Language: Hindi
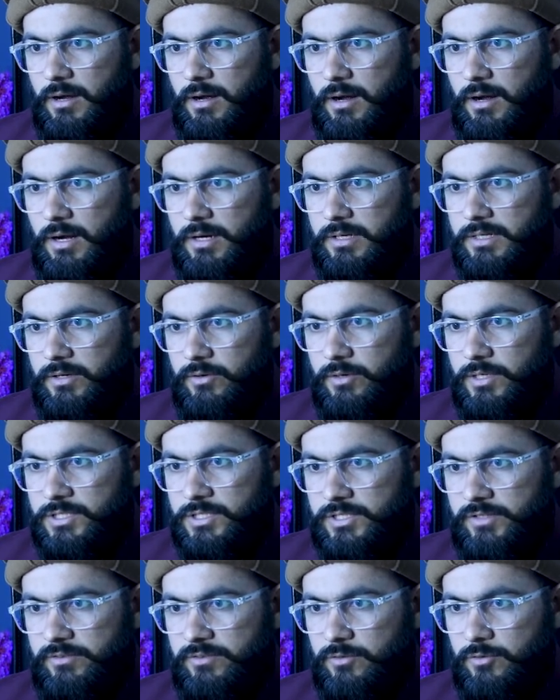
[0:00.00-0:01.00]
आल्ट और
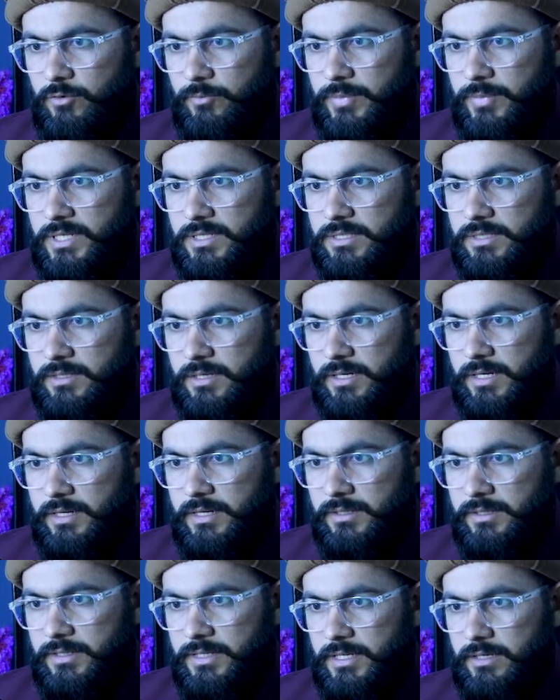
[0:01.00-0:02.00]
शिफ्ट को प्रेस करके
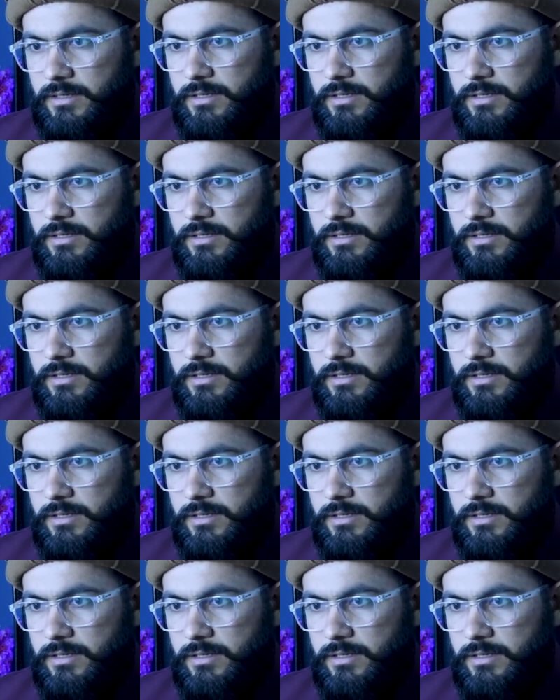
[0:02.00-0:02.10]
ड्रैग